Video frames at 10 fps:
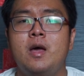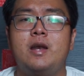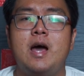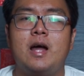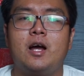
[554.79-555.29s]

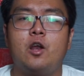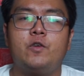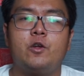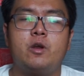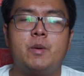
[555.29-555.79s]
Dan kalau
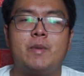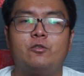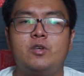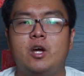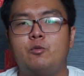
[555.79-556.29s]
video ini
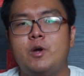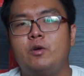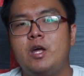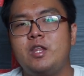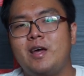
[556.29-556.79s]
membantu, jangan lupa
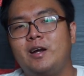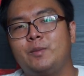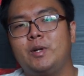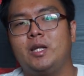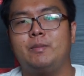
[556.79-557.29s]
juga share ke
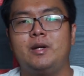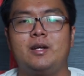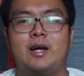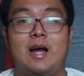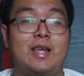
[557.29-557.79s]
teman-teman
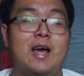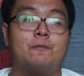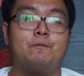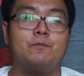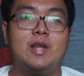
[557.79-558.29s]

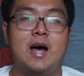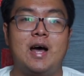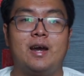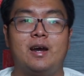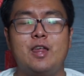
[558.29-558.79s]
kalian.
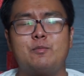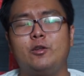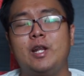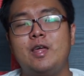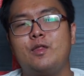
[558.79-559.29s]
Dan last but
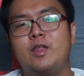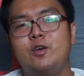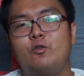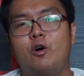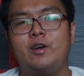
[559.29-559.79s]
not least, see
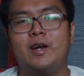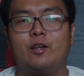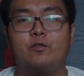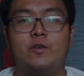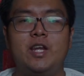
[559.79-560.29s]
you on the
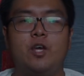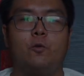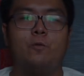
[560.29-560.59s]
next video.